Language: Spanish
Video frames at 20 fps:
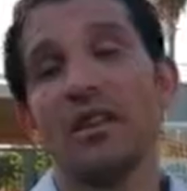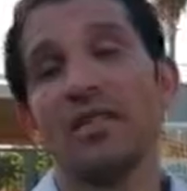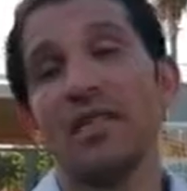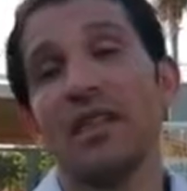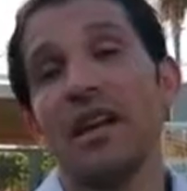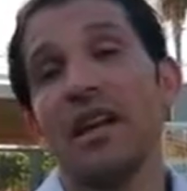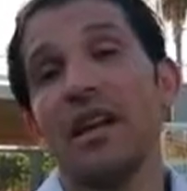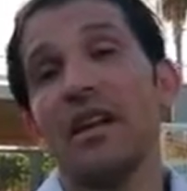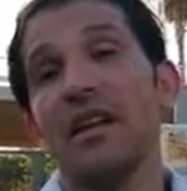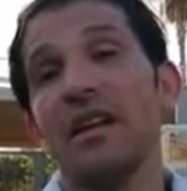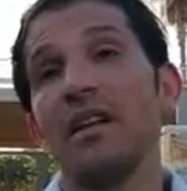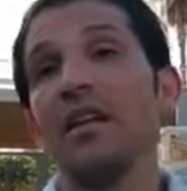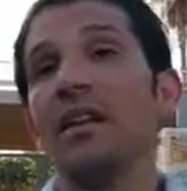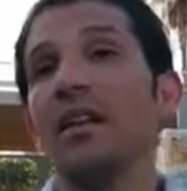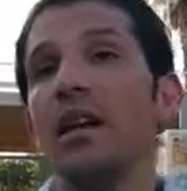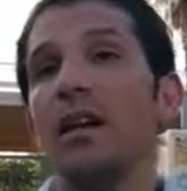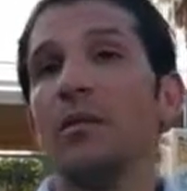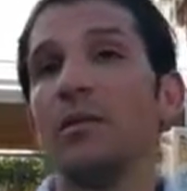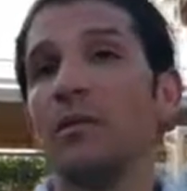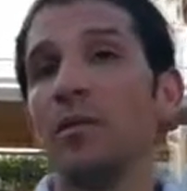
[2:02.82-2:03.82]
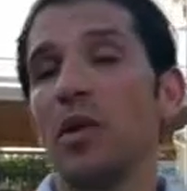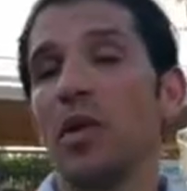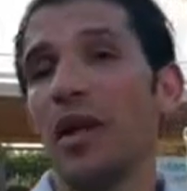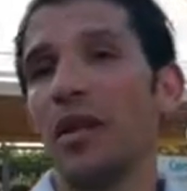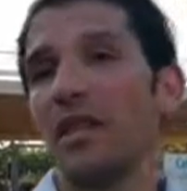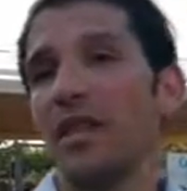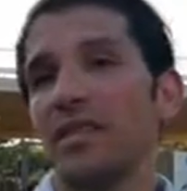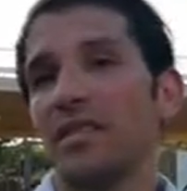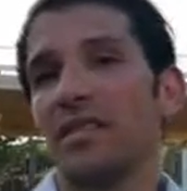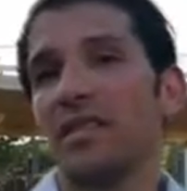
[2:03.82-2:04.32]
final hemos podido
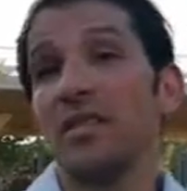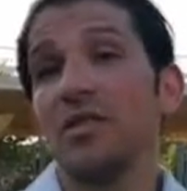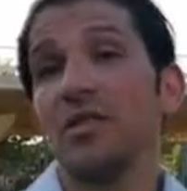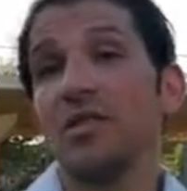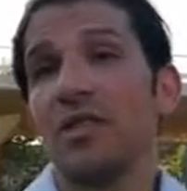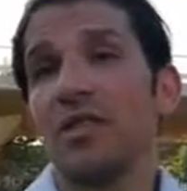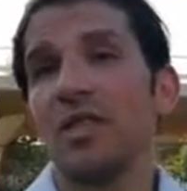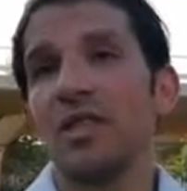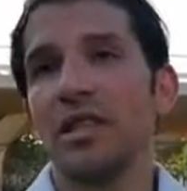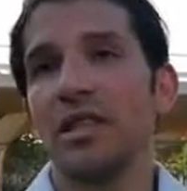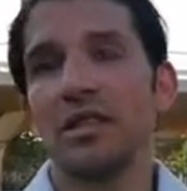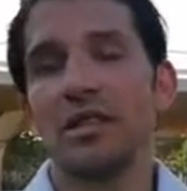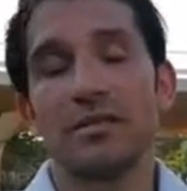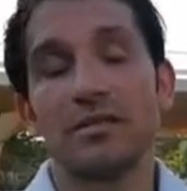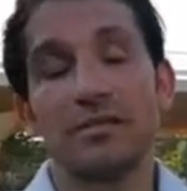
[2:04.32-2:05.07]
hacer 7-8 goles.